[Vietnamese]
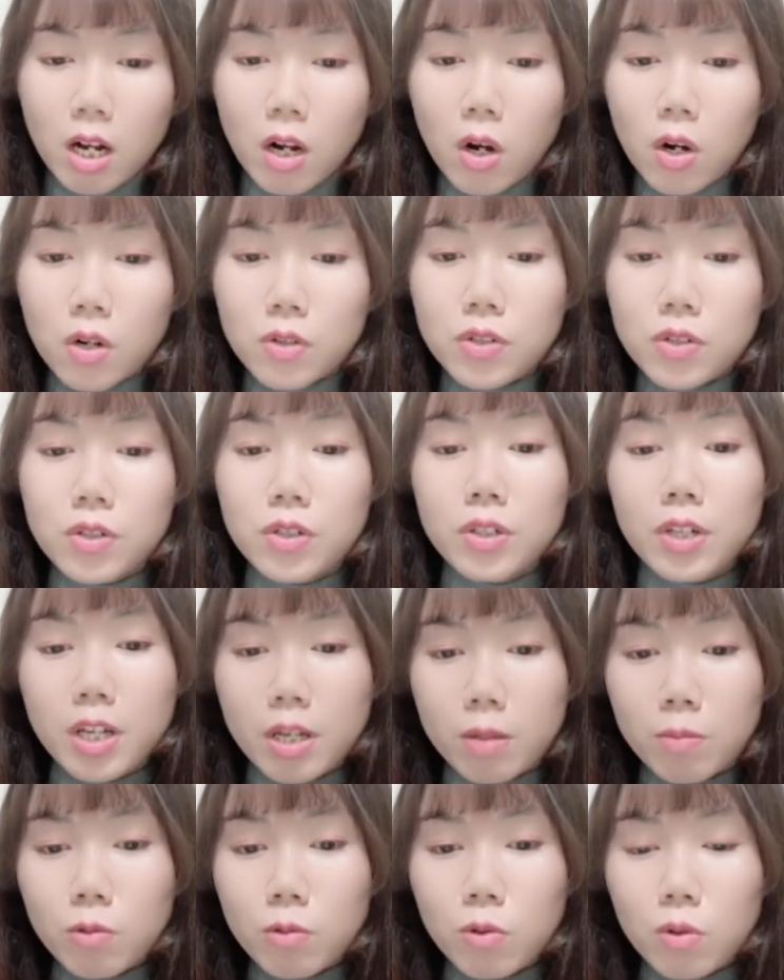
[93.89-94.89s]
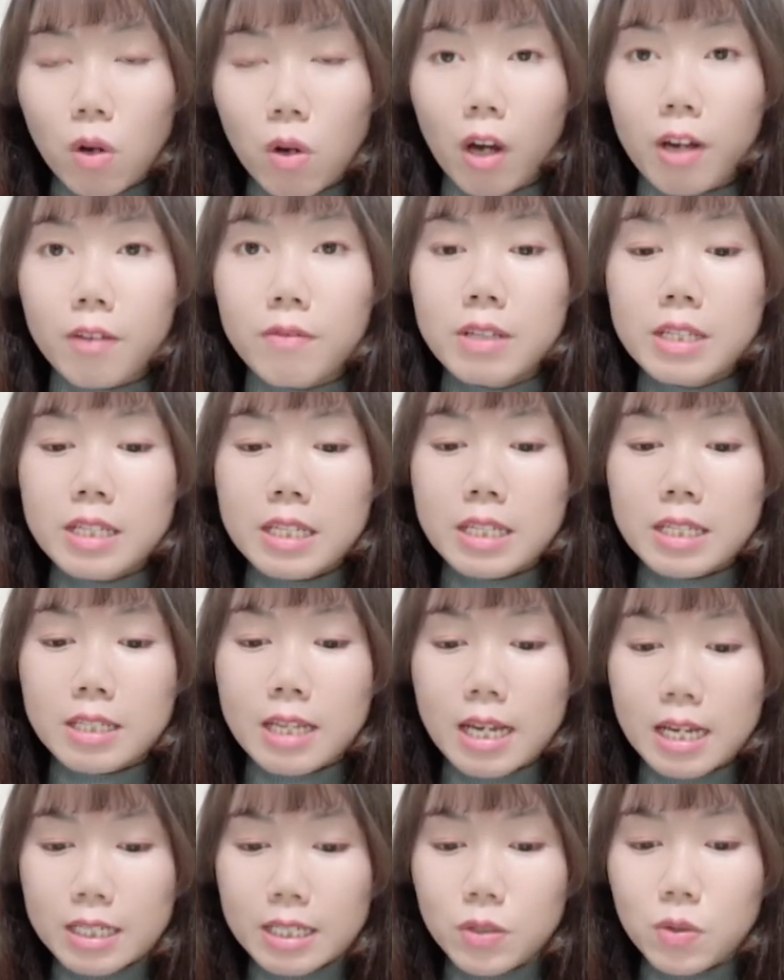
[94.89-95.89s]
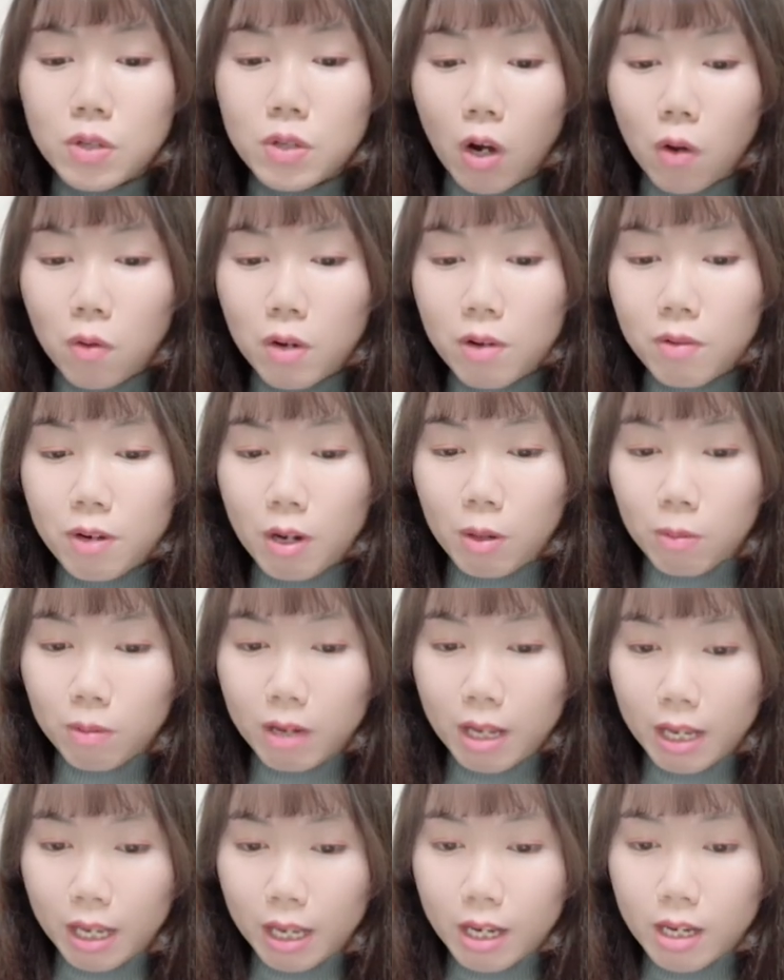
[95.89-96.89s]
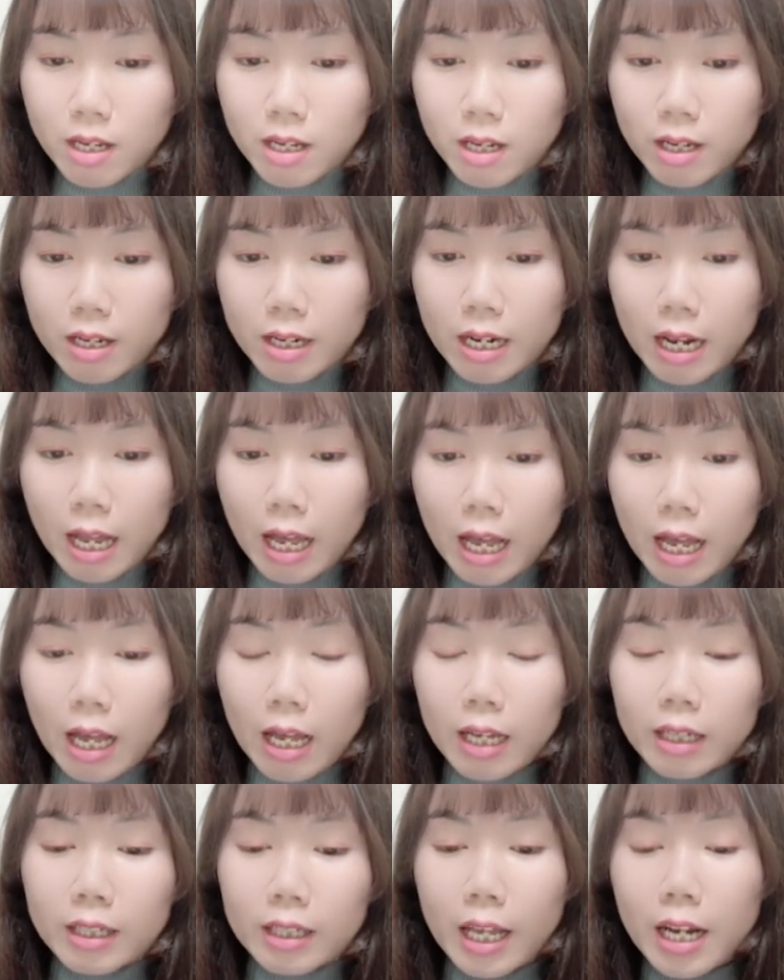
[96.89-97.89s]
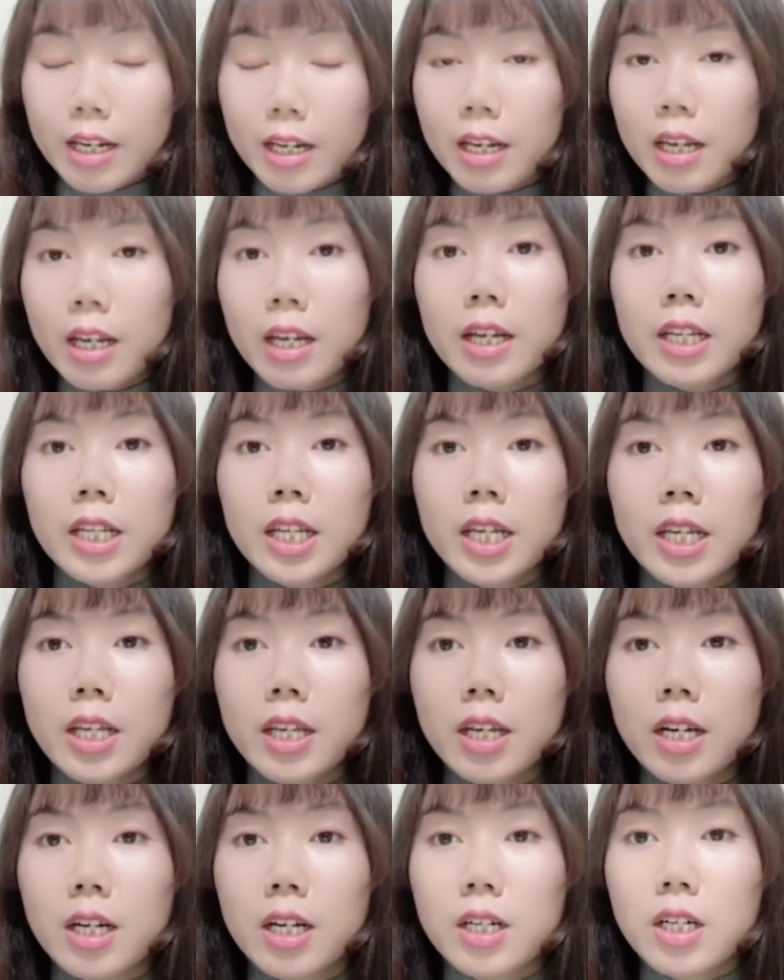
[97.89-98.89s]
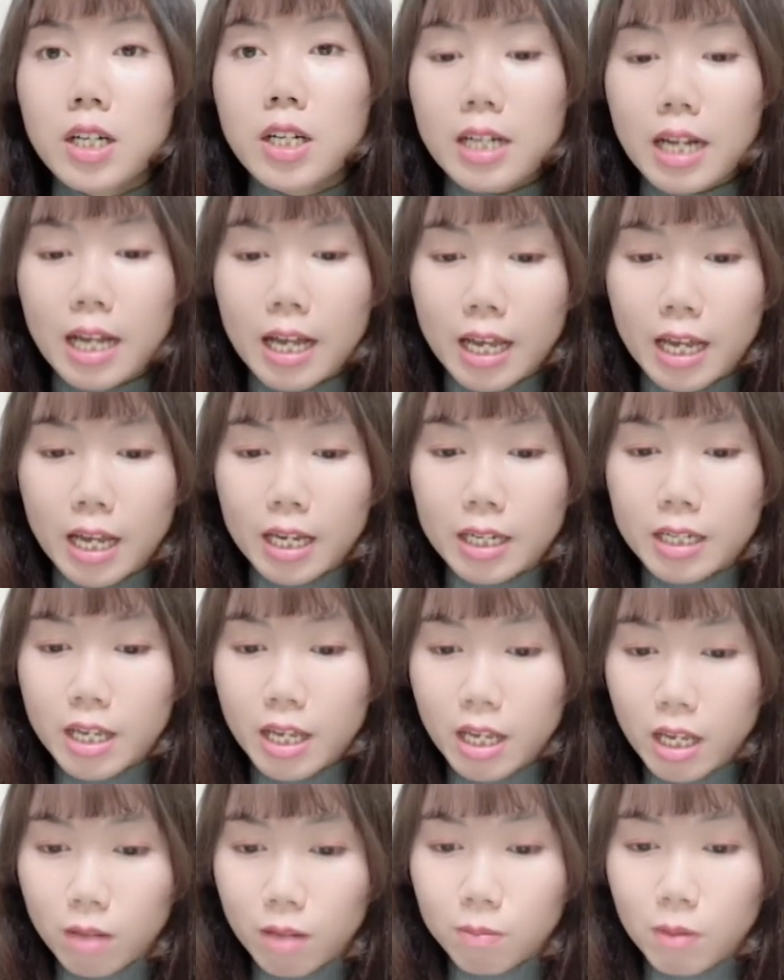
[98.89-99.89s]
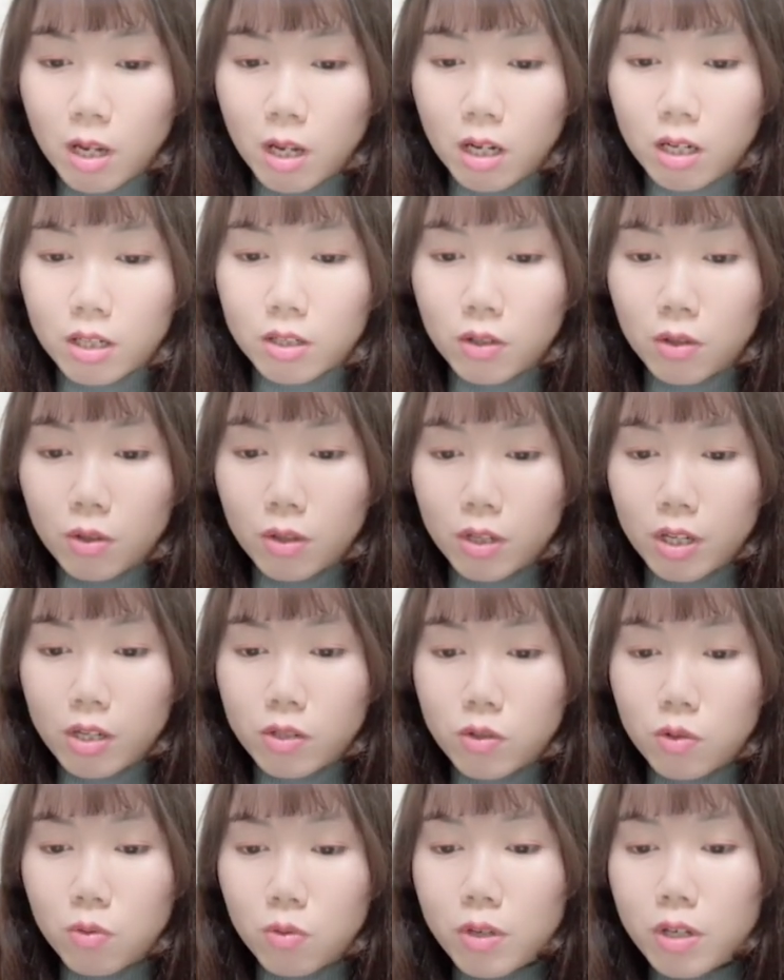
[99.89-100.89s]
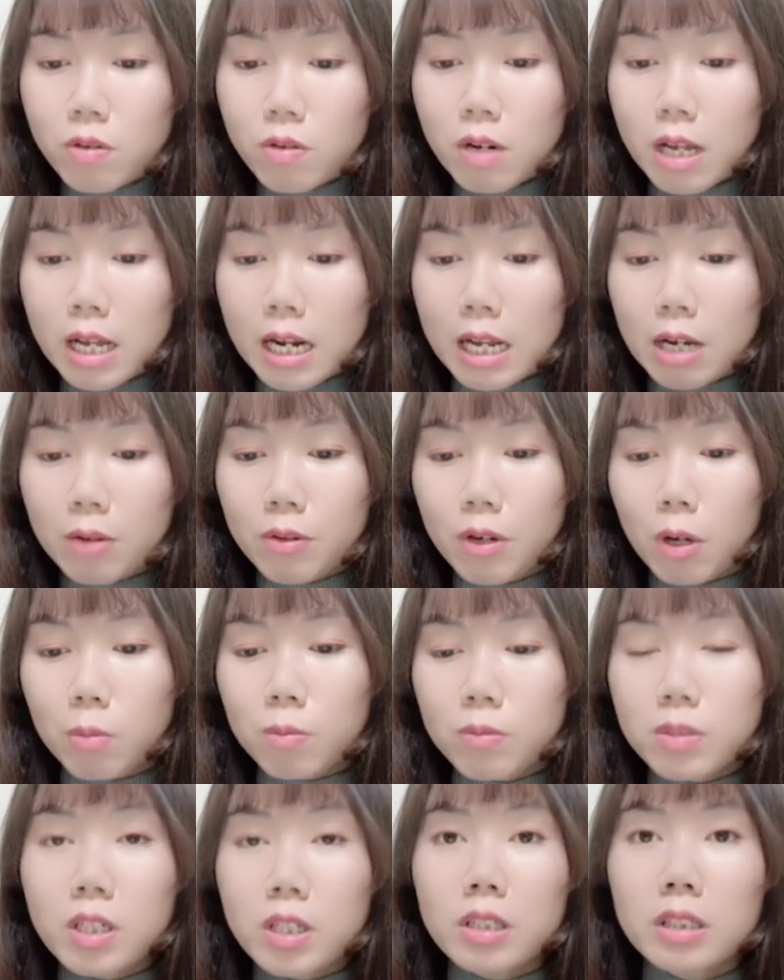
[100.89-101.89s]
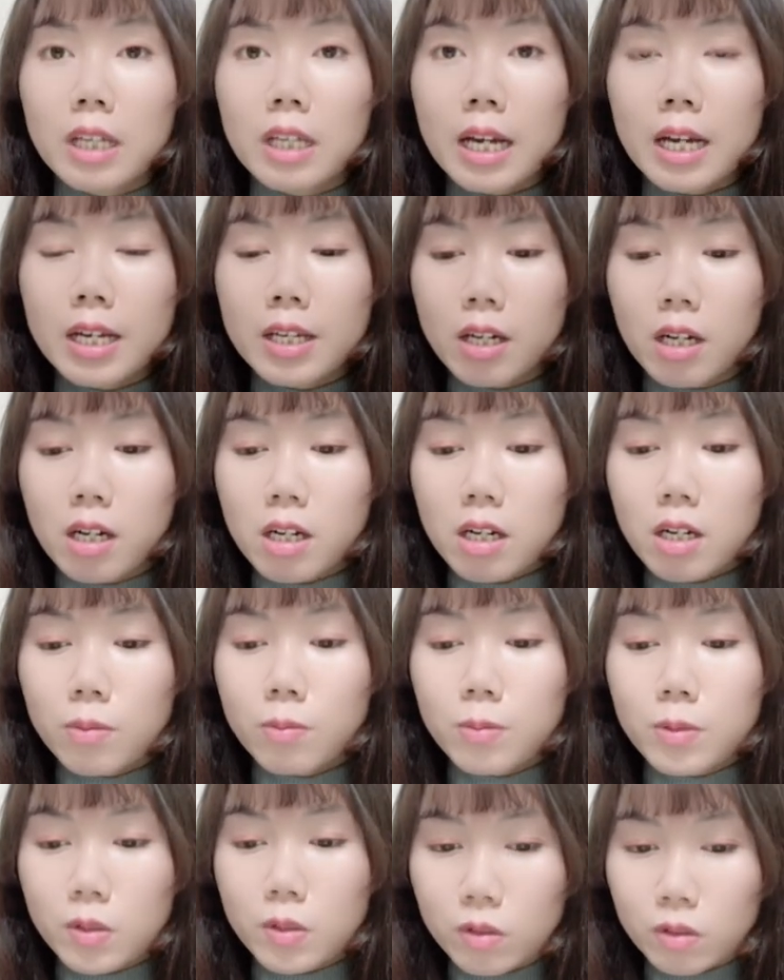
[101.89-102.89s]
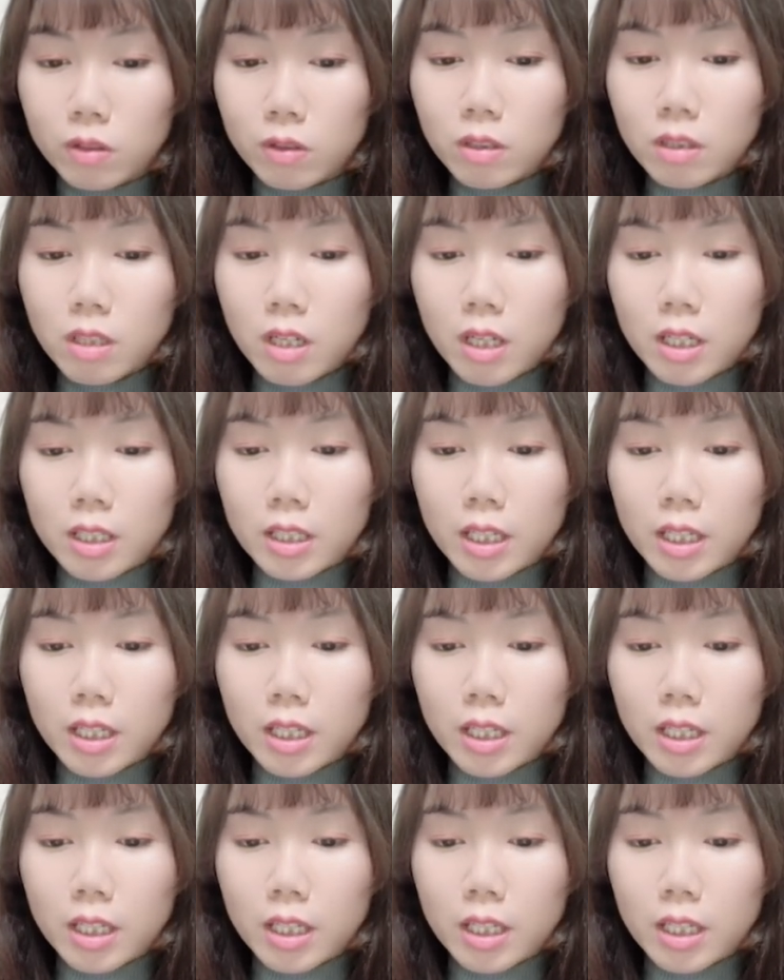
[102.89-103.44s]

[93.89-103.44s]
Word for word: còn nhược điểm của loại visa xuất khẩu lao động này á là ngành nghề thì ờ, rất là hạn hẹp rồi ờ, chủ yếu là lao động chân tay ở công xưởng